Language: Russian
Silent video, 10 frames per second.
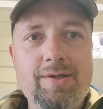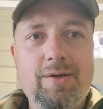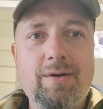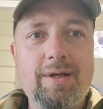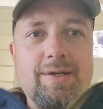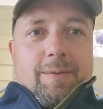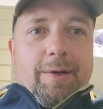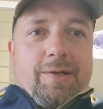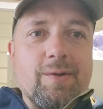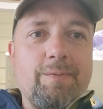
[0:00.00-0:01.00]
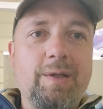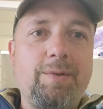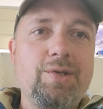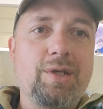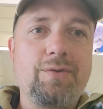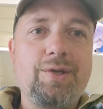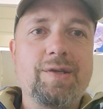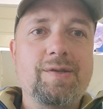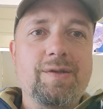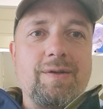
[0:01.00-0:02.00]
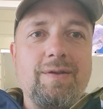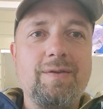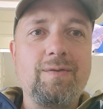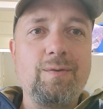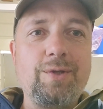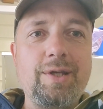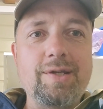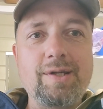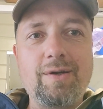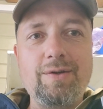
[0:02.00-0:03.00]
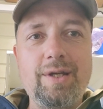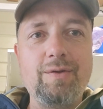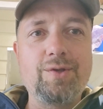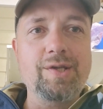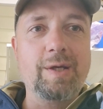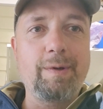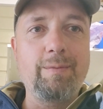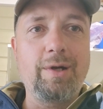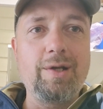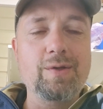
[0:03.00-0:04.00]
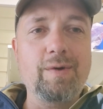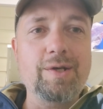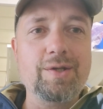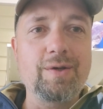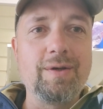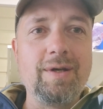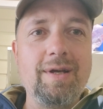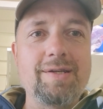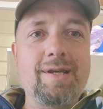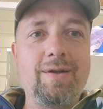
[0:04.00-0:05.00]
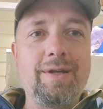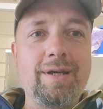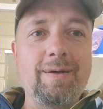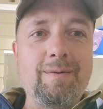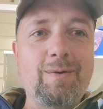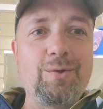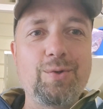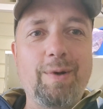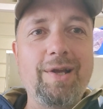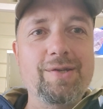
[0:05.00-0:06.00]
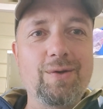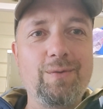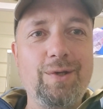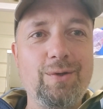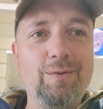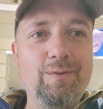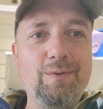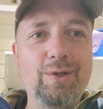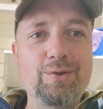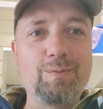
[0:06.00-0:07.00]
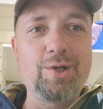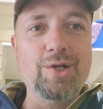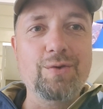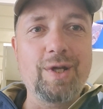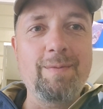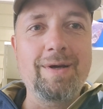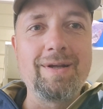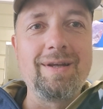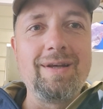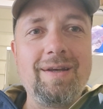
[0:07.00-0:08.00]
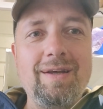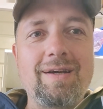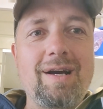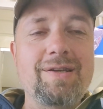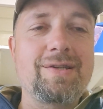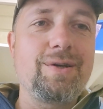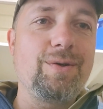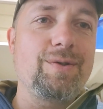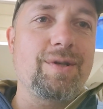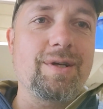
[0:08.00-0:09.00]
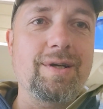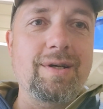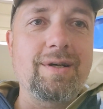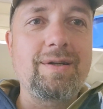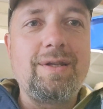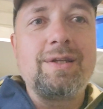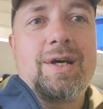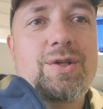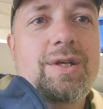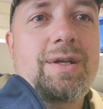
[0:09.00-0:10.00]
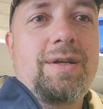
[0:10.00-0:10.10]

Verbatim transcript: Строй, Алексей, Приветствую подписчиков. Сейчас э, у ну, интересных людей на участке пробурили скважину. Снял я кучу полезного видео, выложу в ближайшее время. Как сделать э, дренаж